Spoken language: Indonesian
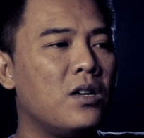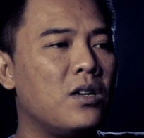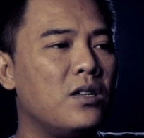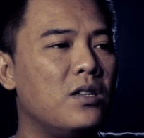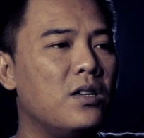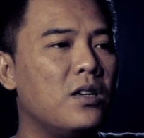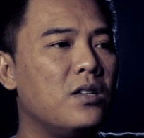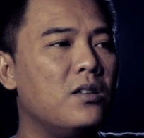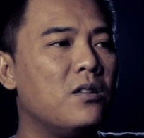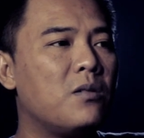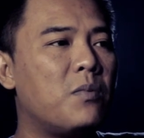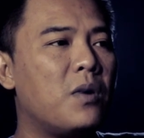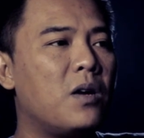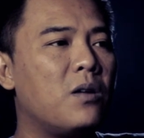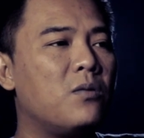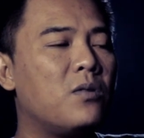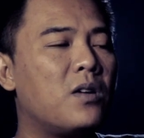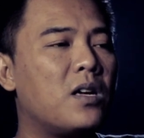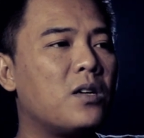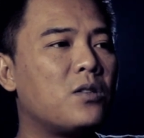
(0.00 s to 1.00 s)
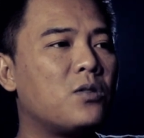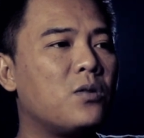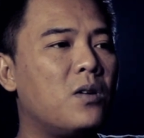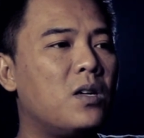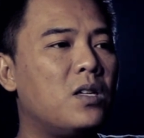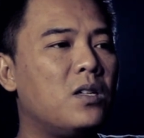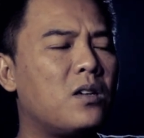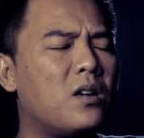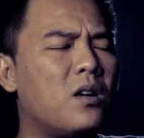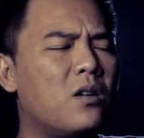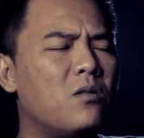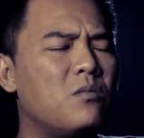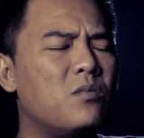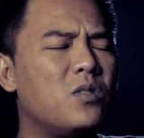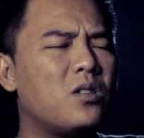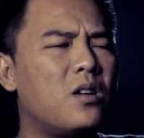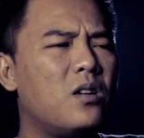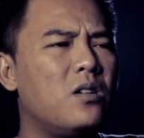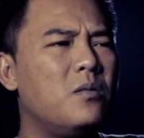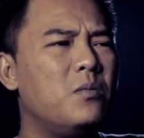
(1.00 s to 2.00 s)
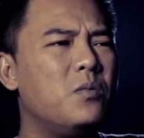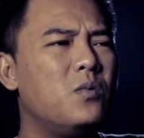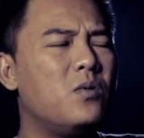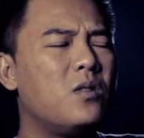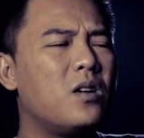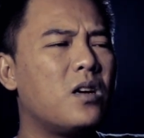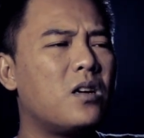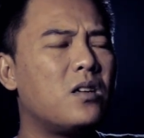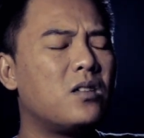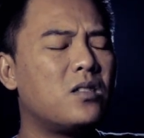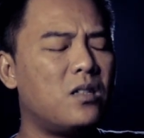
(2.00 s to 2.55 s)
ya iya Pak Lurah soalnya kalau misal dibuka kan